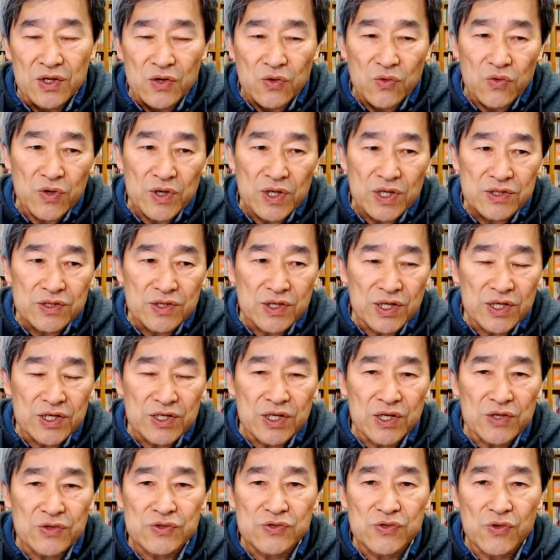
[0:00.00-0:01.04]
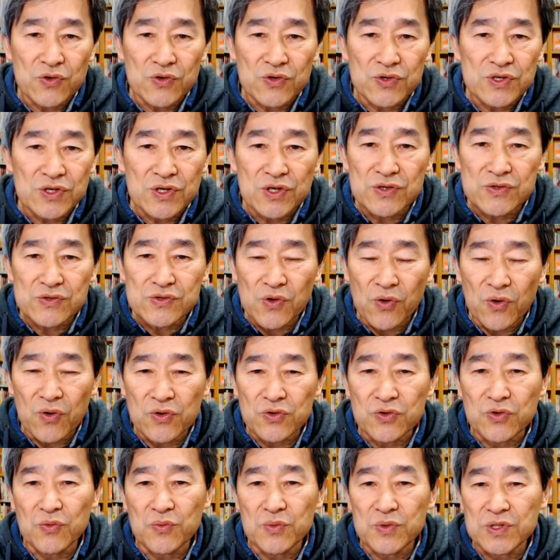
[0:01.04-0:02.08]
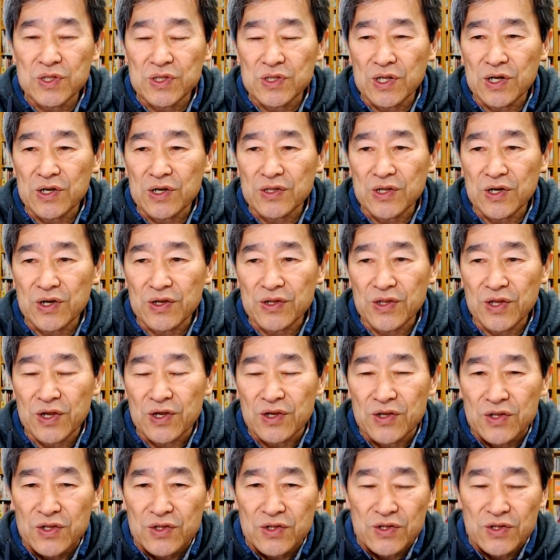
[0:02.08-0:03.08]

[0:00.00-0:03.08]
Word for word: これやったらいけるぞ、いけるぞと思ってた方がね、